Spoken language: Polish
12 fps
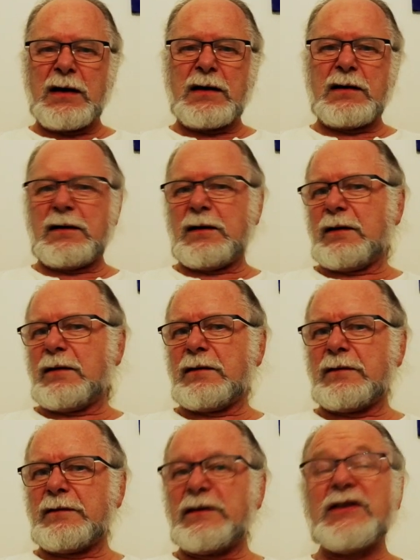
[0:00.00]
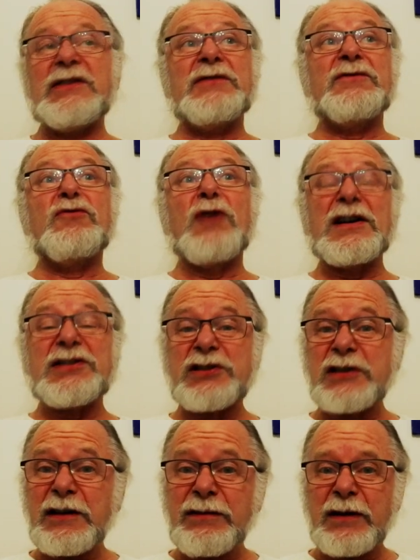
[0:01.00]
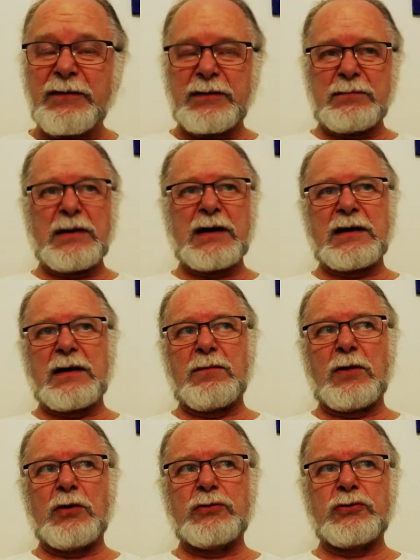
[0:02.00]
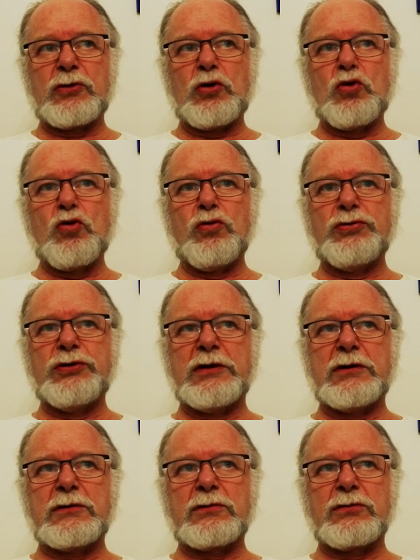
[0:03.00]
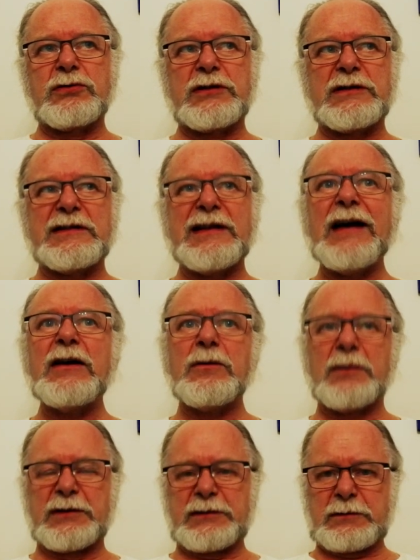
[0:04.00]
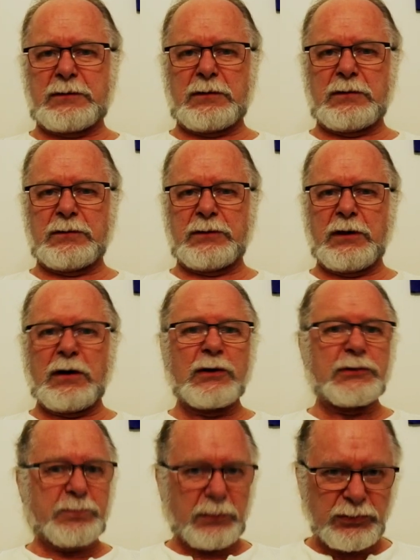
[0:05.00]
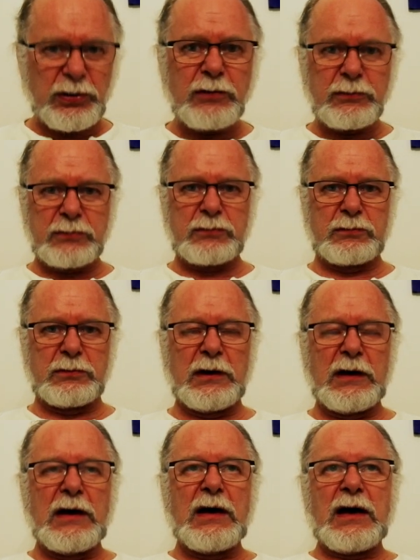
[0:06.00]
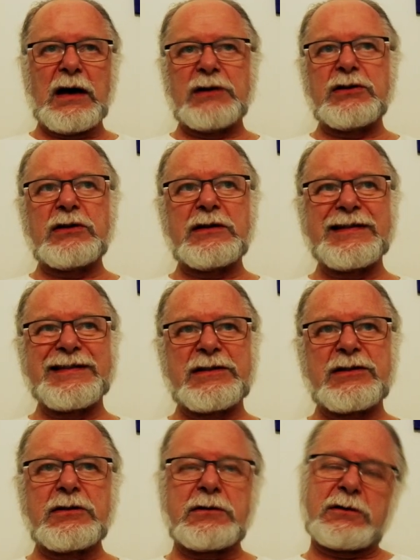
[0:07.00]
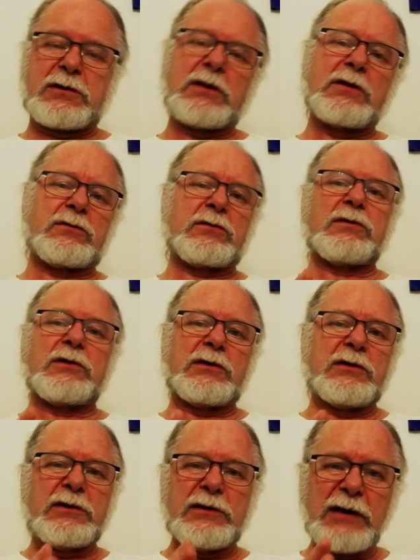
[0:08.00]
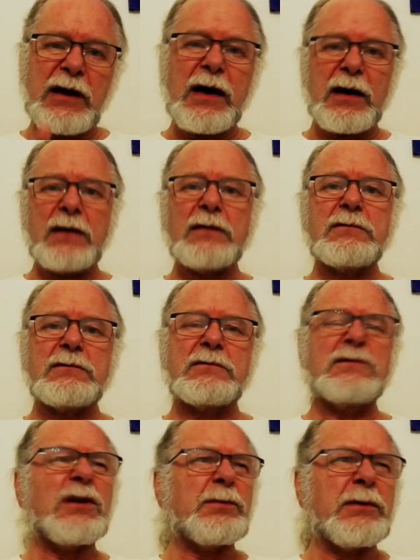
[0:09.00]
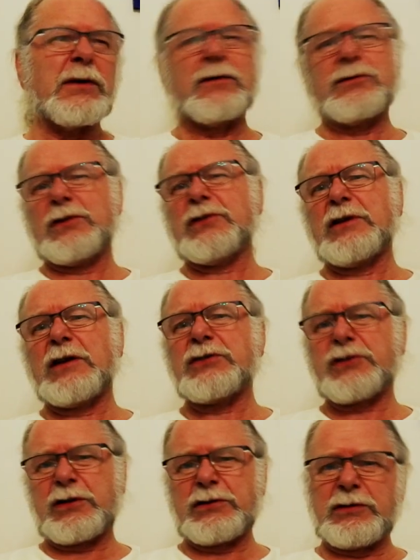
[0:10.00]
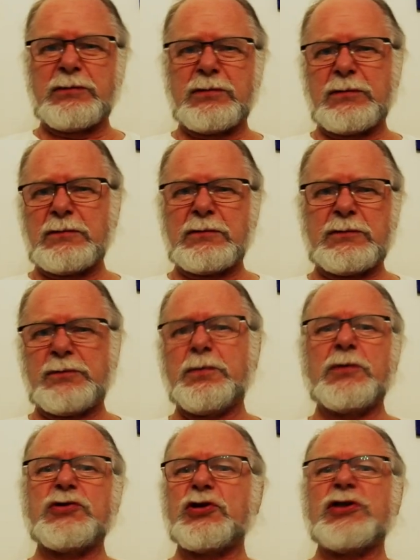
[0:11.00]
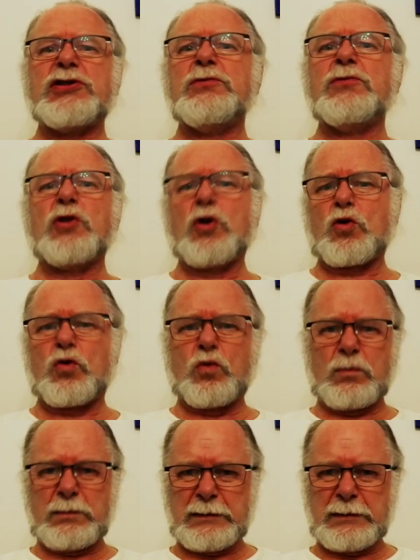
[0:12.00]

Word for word: e, właściwie wymagam od ludzi, którzy znają astrologię od początku, a ci, których nie, dopiero gdzieś na trzecim, po trzecim roku.